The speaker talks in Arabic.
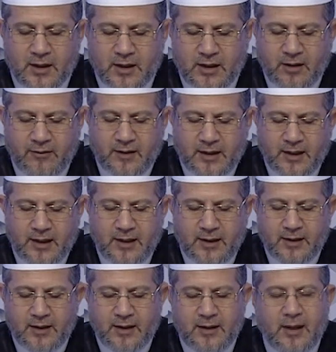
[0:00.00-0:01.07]

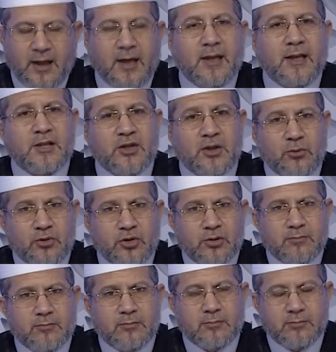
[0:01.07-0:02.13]
النفقه على الزوج
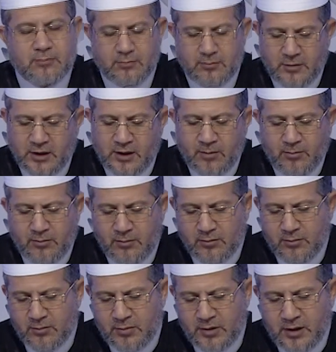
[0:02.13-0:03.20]
هي
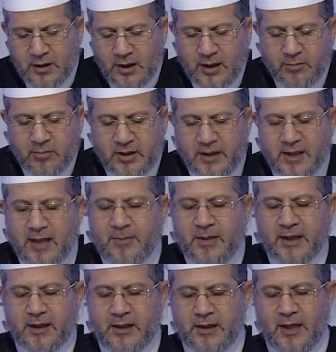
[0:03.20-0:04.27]
باللام
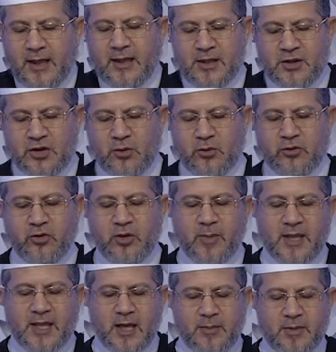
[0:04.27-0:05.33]
لكن هي على الزوج في
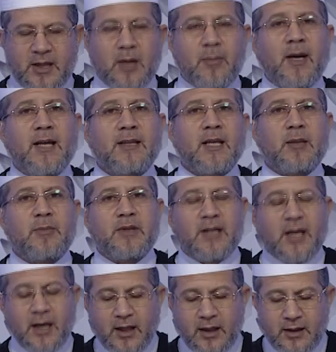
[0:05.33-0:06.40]
مذهبنا بعد
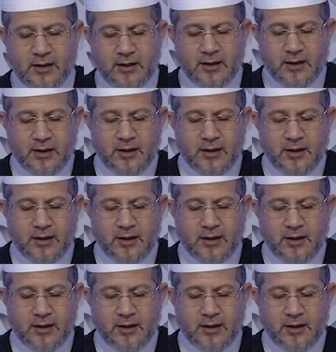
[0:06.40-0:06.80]
البناء